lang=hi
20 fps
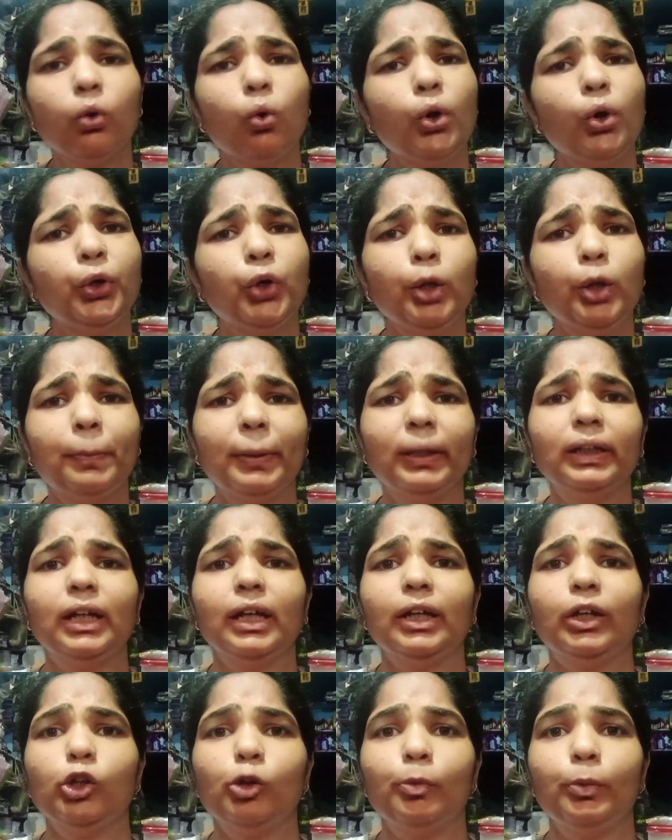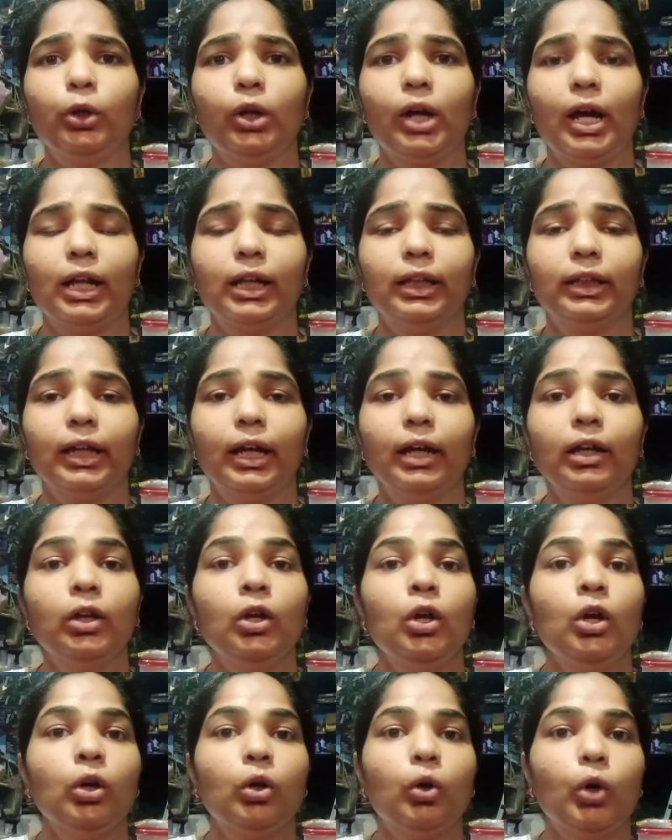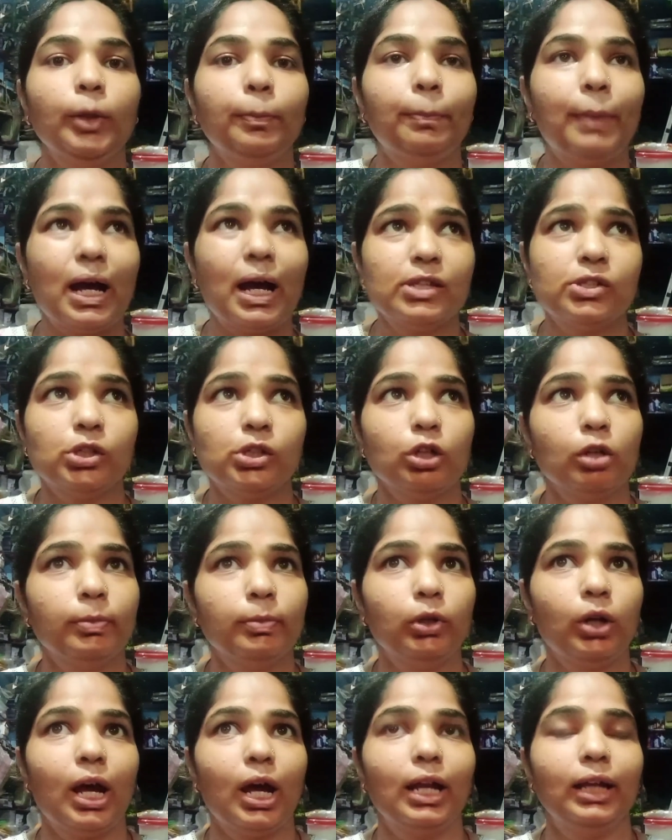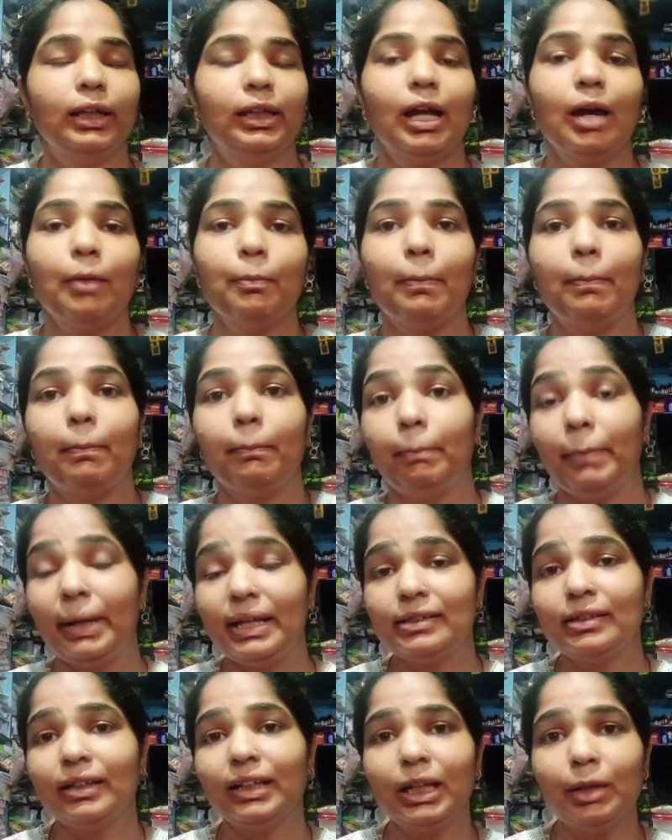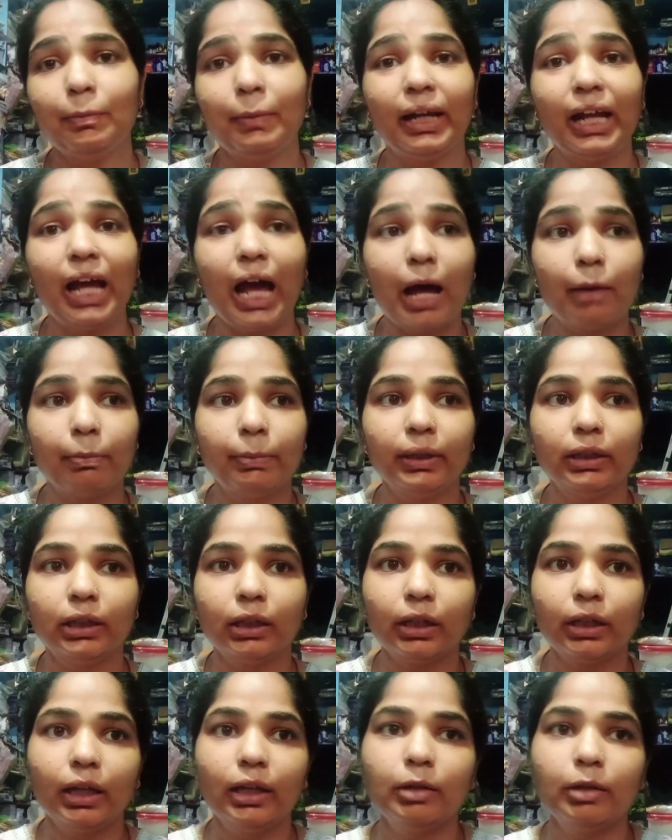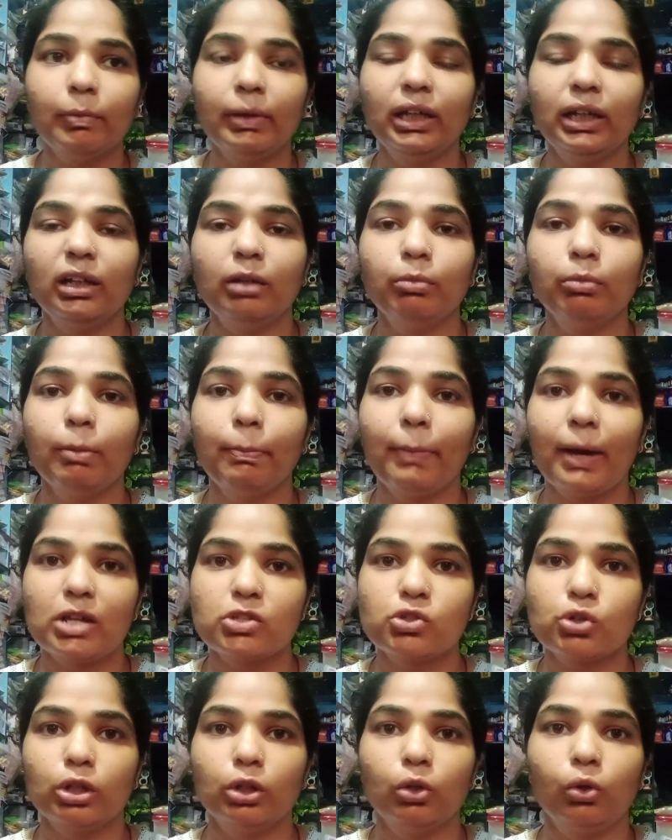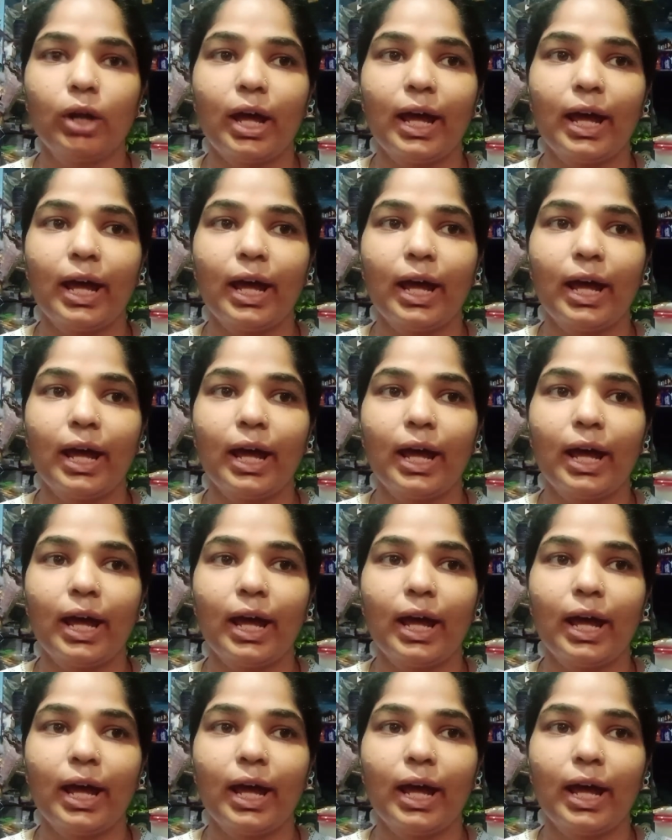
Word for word: कोई कोई पंद्रह किलो भी उड़ा लेता है कोई पाँच किलो भी उड़ा लेता बेसिकली मैंने अभी तक एक महीने में पाँच किलो